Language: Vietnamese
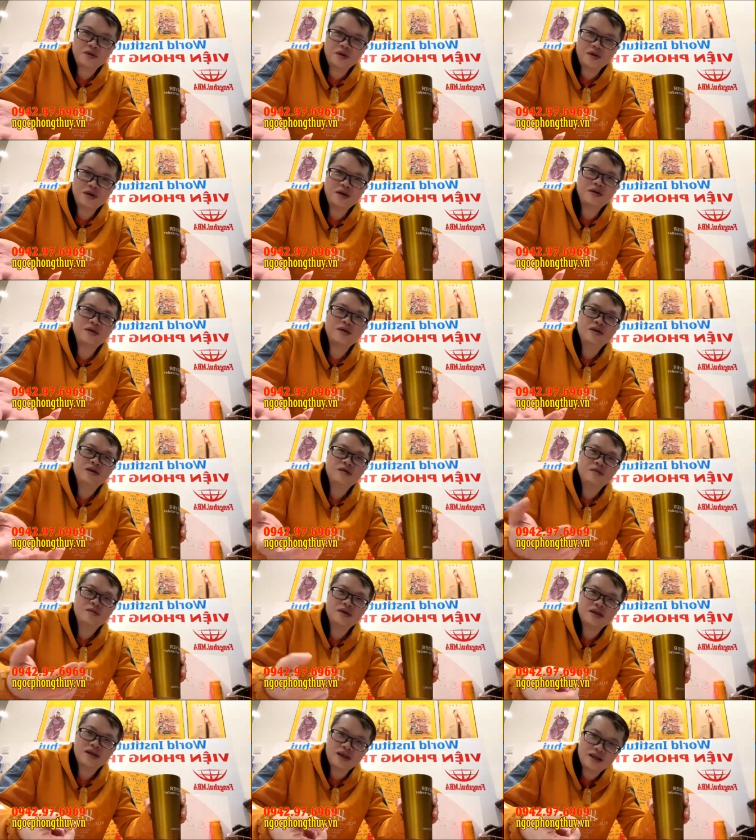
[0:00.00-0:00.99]
đúng không
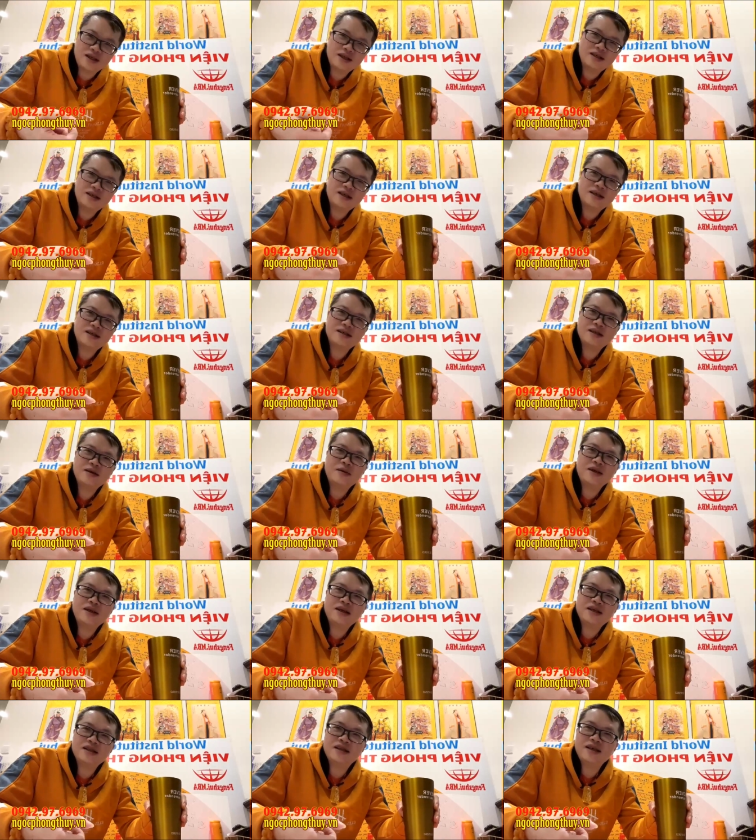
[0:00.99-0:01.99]
mà giải thích chắc gì
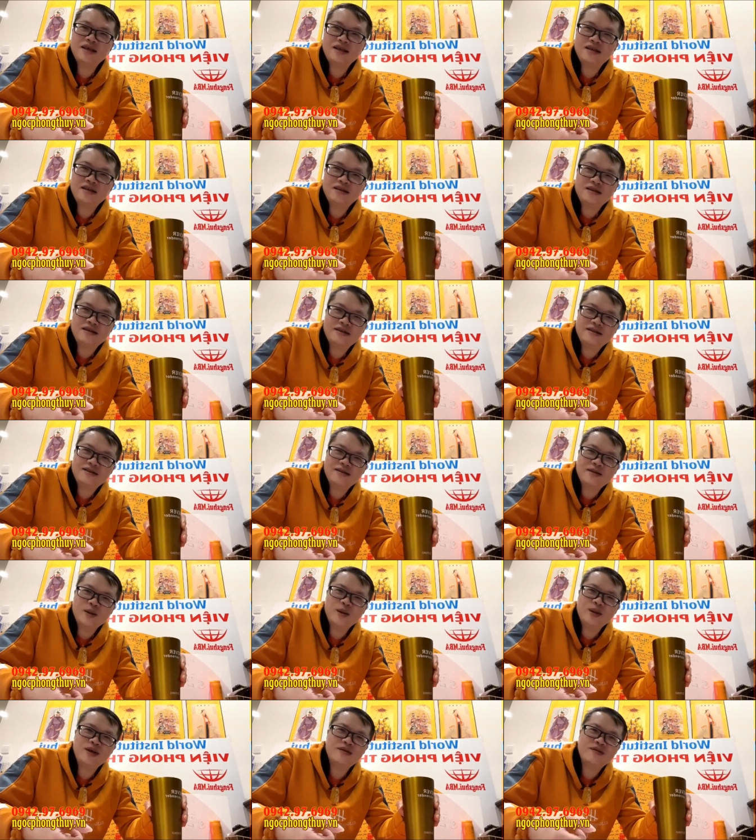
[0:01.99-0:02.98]
bạn đã tin
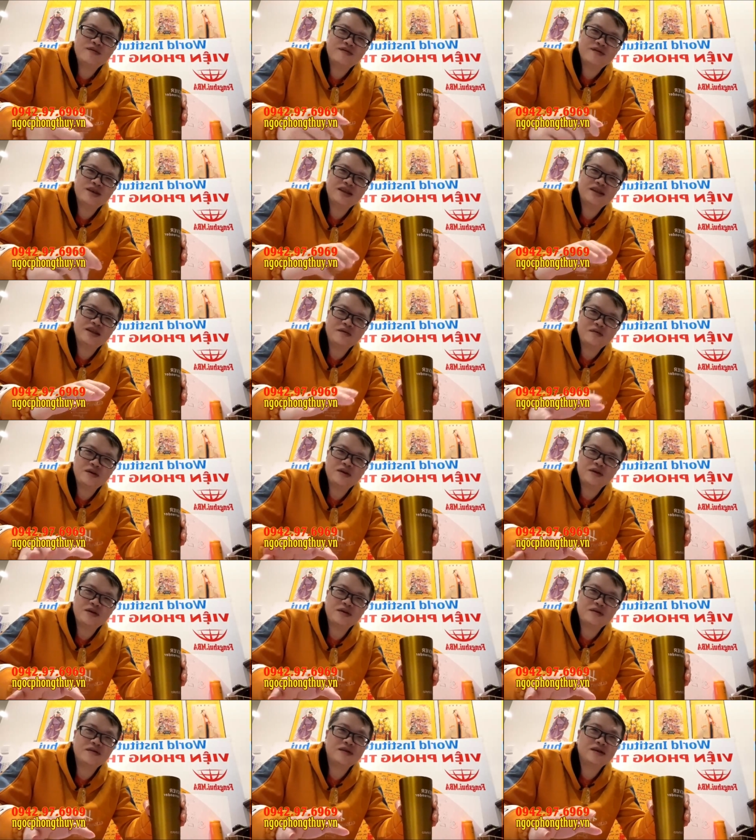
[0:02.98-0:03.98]
đúng không với tại vì
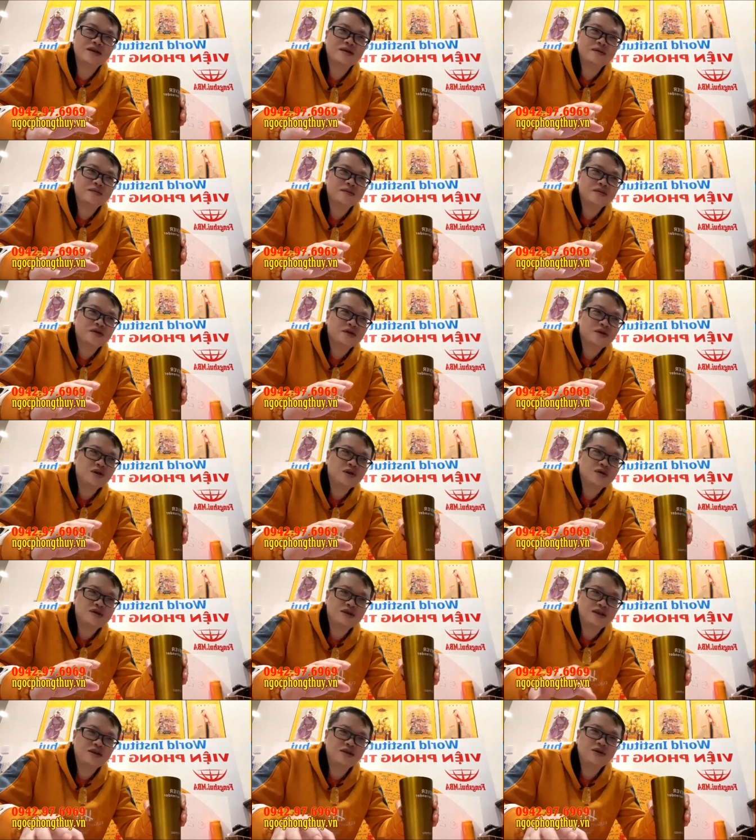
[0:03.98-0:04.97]
con người do
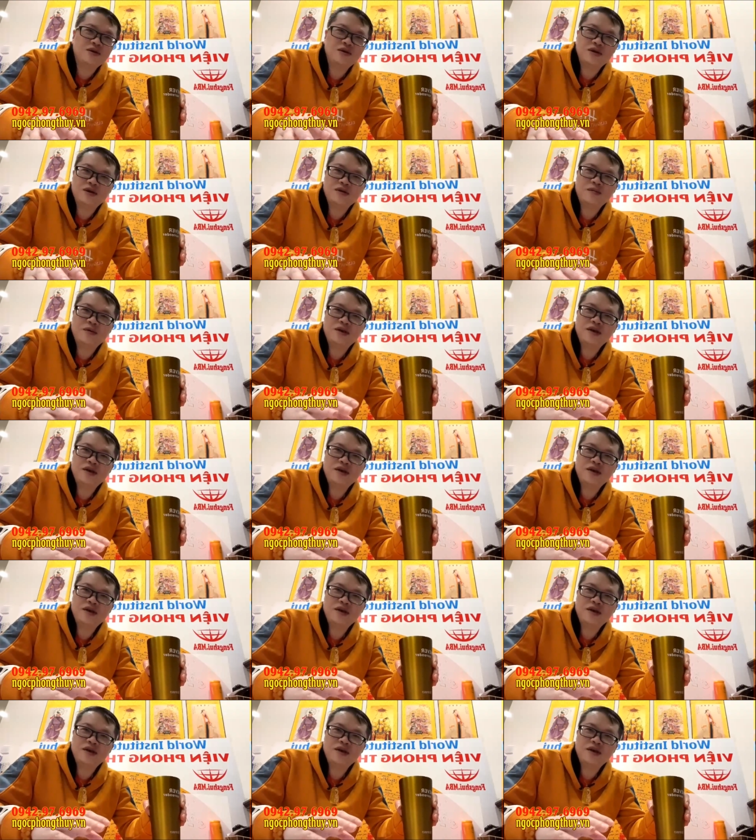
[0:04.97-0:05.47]
trình độ hiểu